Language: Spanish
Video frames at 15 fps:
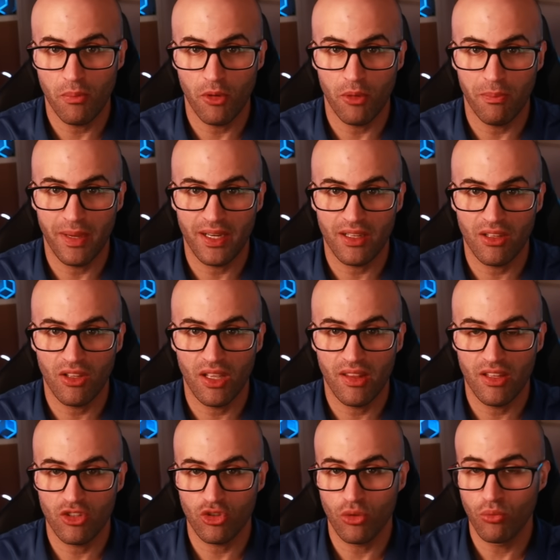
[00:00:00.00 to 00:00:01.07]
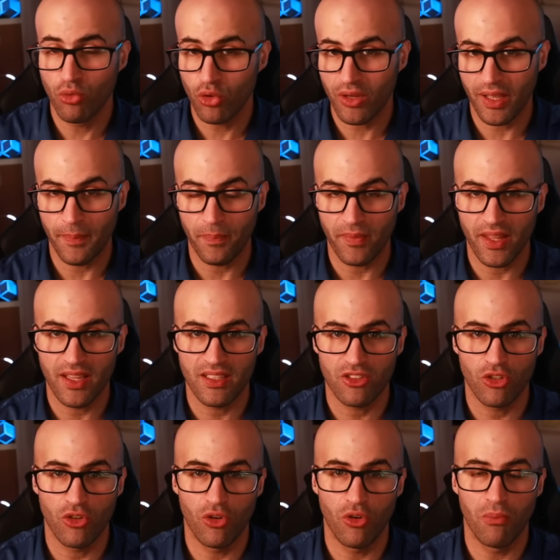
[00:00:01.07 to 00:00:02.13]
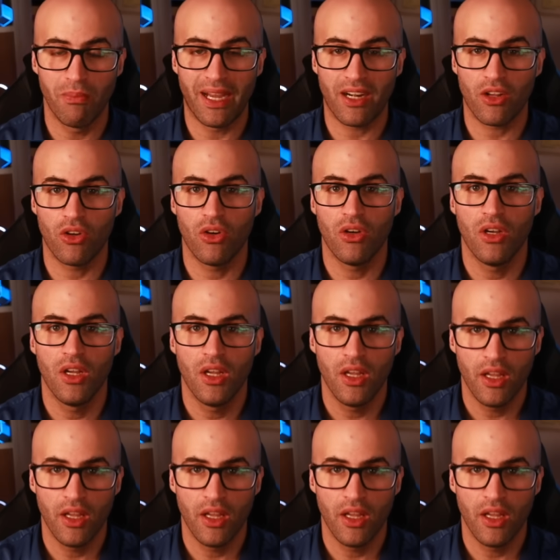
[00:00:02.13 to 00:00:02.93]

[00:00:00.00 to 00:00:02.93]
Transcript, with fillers: por parte de esos buques, de esos barcos